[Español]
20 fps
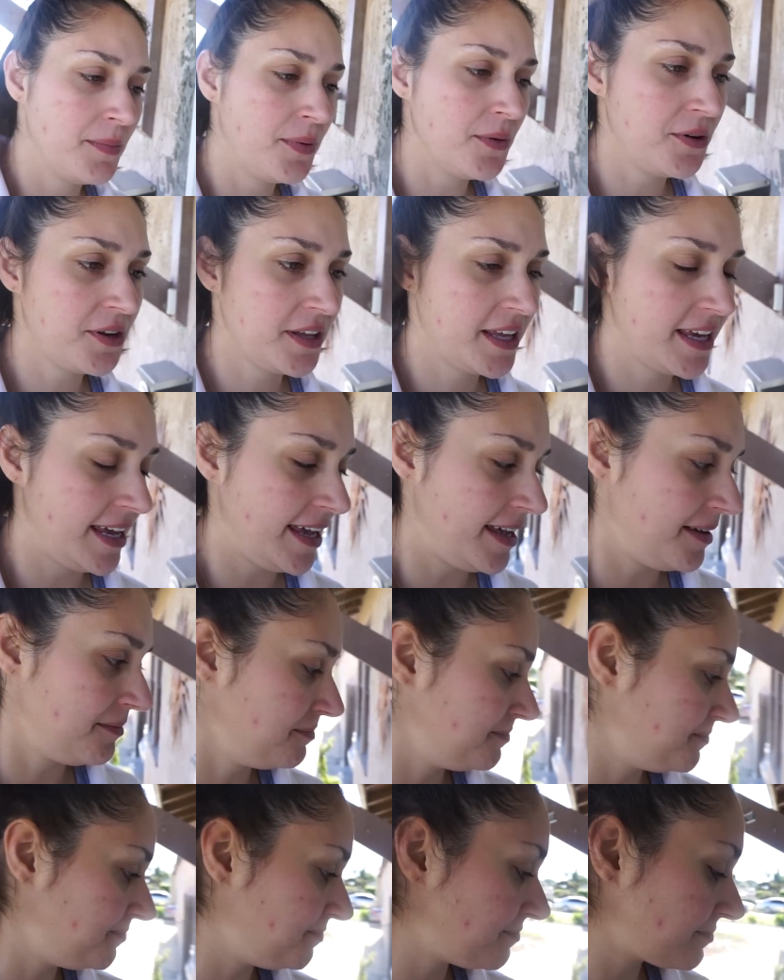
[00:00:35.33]
porque
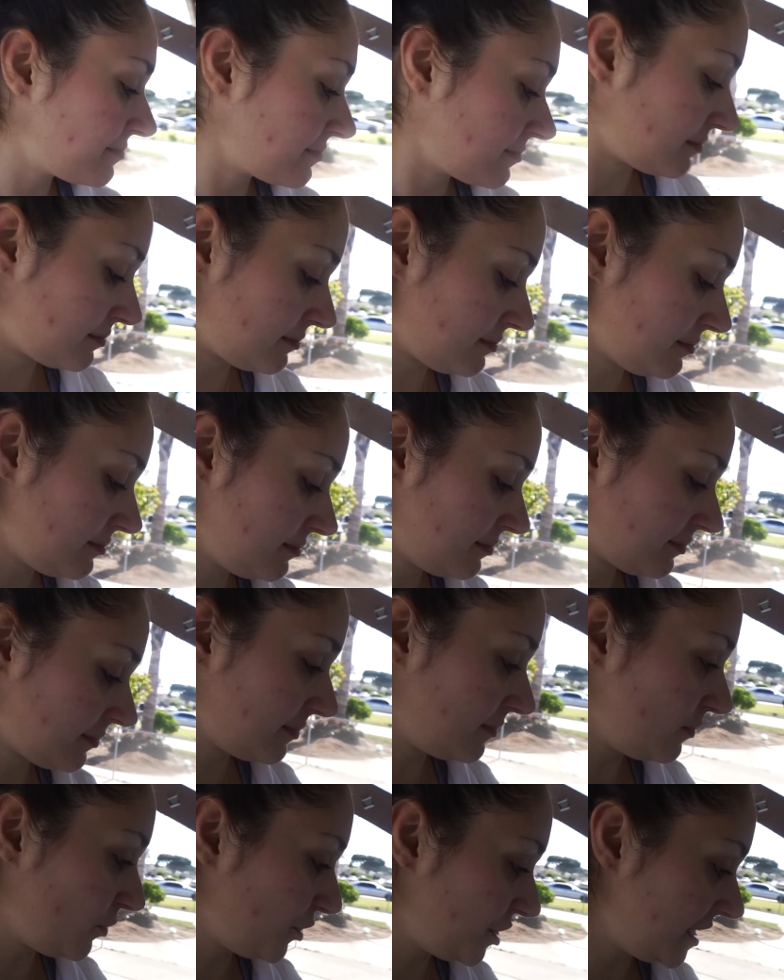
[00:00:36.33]

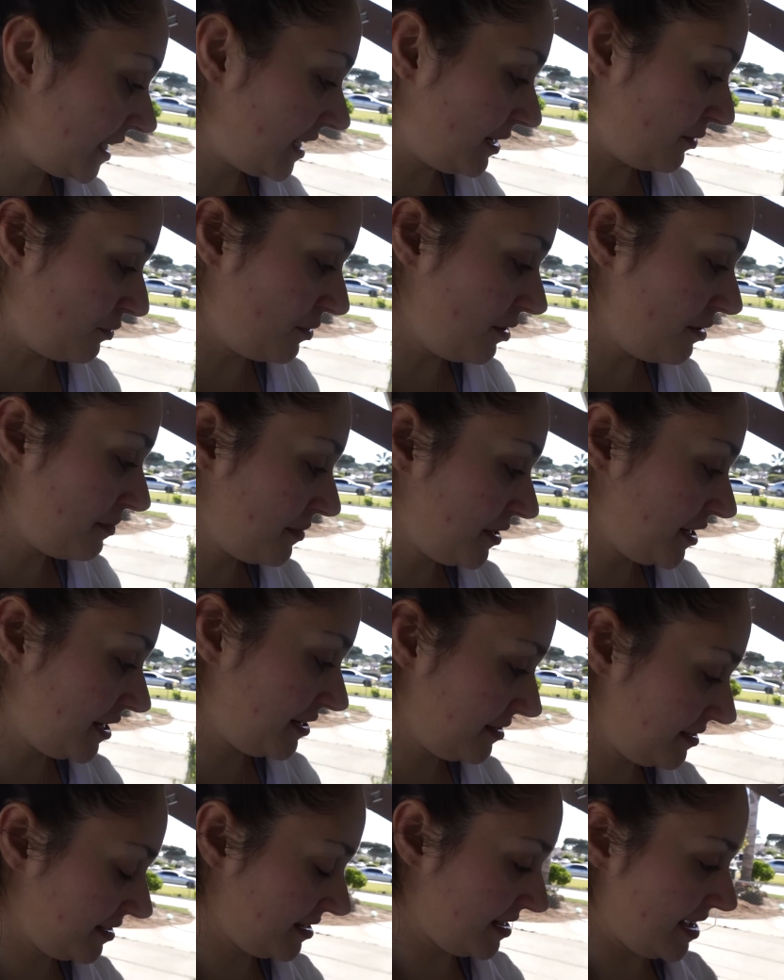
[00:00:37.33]
voy a ir a
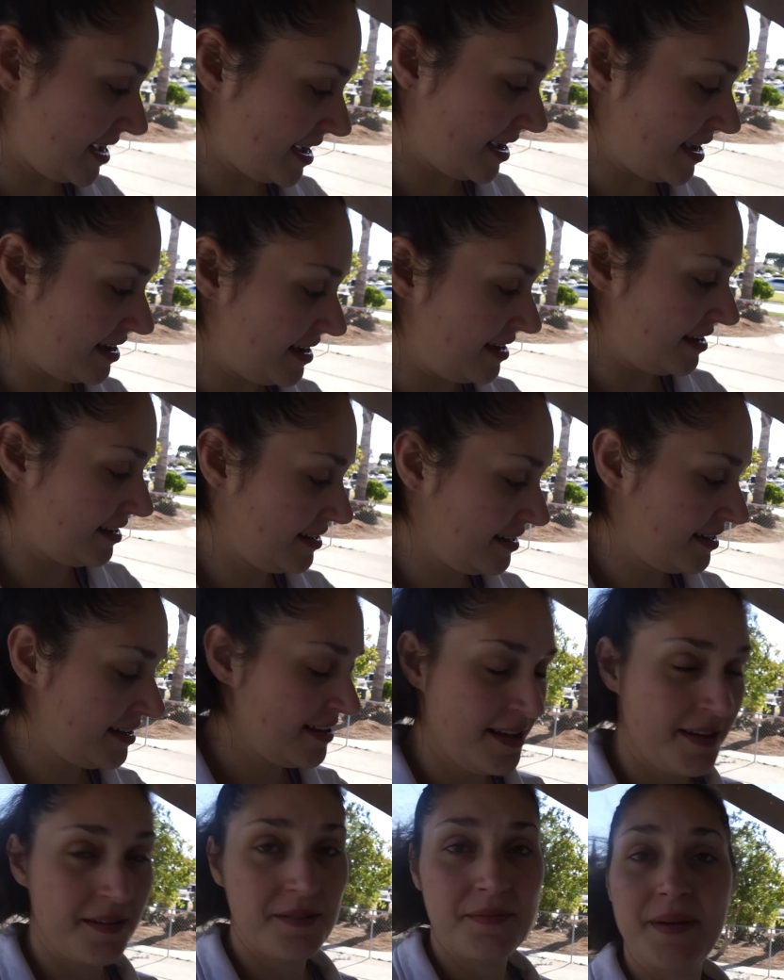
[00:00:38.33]
Walmart a
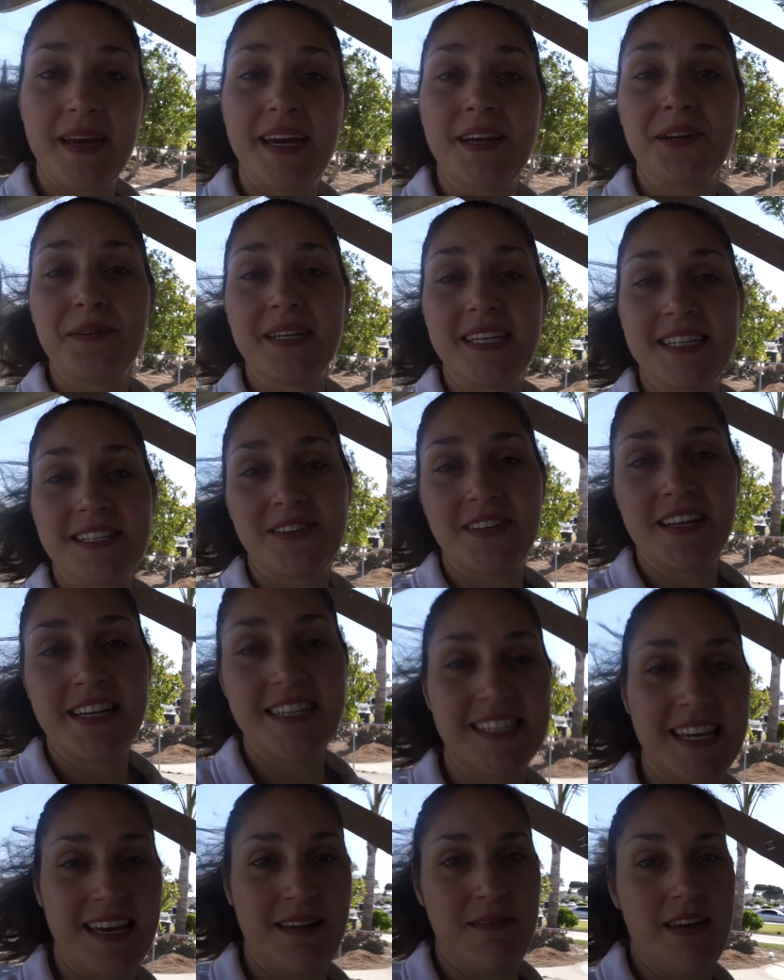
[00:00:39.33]
ver unas
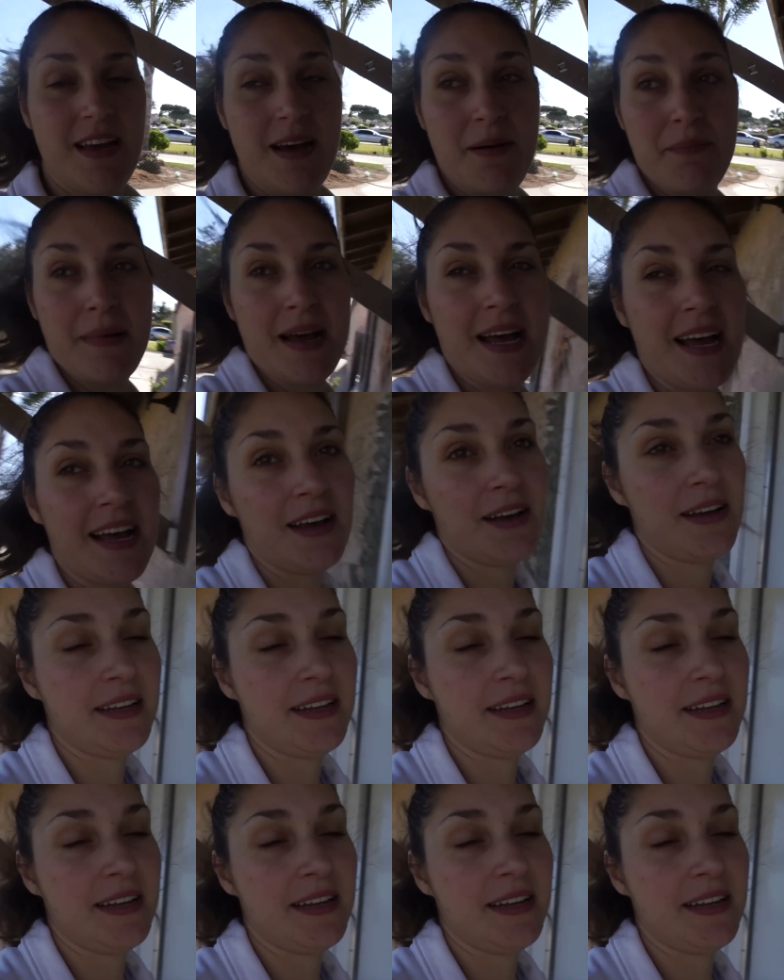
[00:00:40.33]
cosas que mi mamá